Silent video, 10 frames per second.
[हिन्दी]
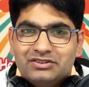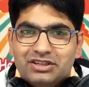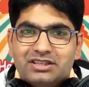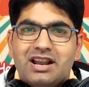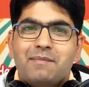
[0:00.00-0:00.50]

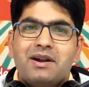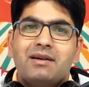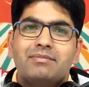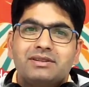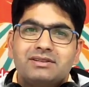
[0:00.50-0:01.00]
जितना
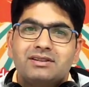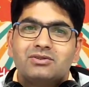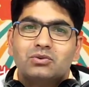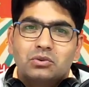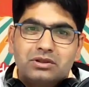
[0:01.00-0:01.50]
बड़ा
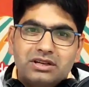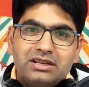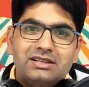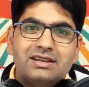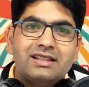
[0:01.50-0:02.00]
बिजनेस
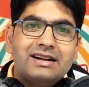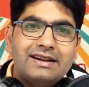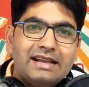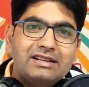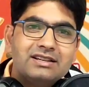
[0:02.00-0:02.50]
उतनी ही ज्यादा
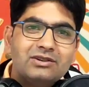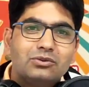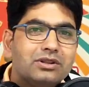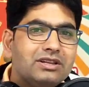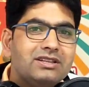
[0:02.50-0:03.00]
टेंशन
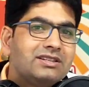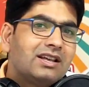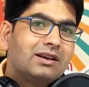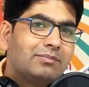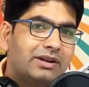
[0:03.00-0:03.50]
उतनी ही
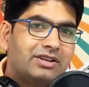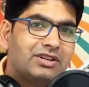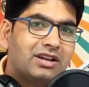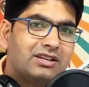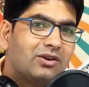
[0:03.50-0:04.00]
ज्यादा
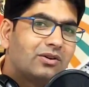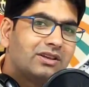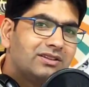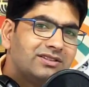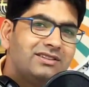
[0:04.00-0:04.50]
परेशानी और
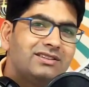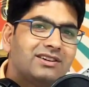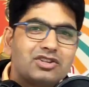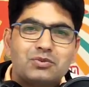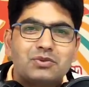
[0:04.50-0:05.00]
इसी
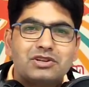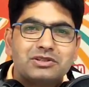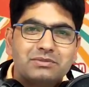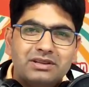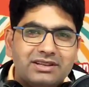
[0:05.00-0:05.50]

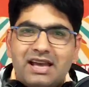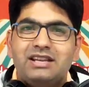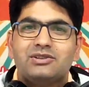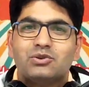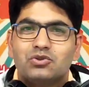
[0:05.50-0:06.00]
कश्मकश में
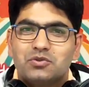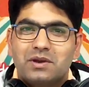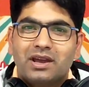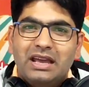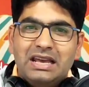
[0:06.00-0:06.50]
गहरी सोच
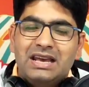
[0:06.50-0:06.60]
में है